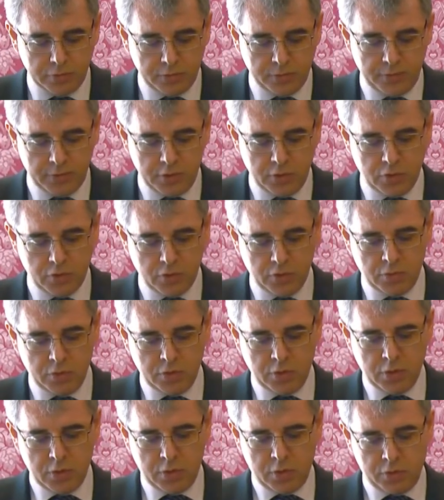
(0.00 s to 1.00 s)
edificio
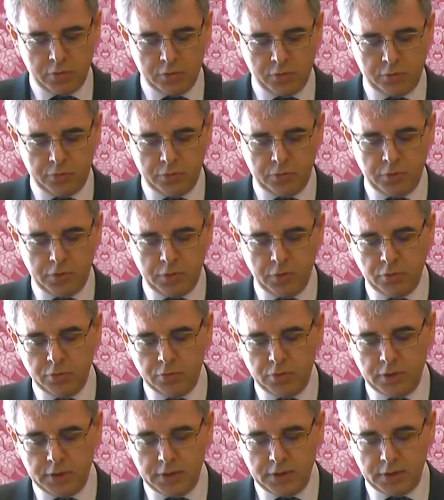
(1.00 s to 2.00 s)
costruito
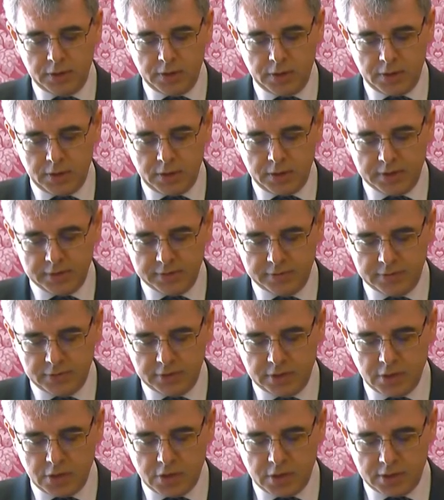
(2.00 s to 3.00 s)
con i criteri
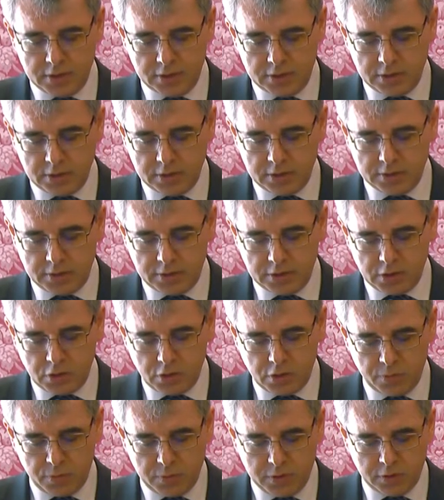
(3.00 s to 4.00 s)
classicheggianti del
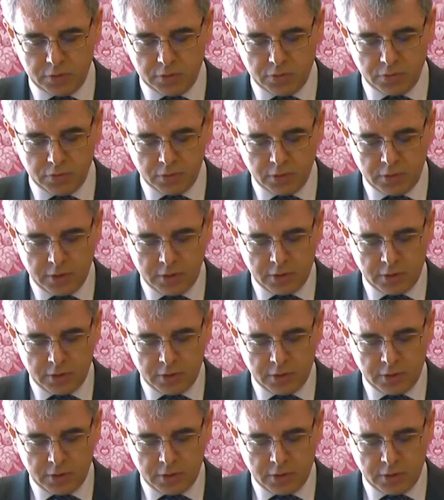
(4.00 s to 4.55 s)
Rinascimento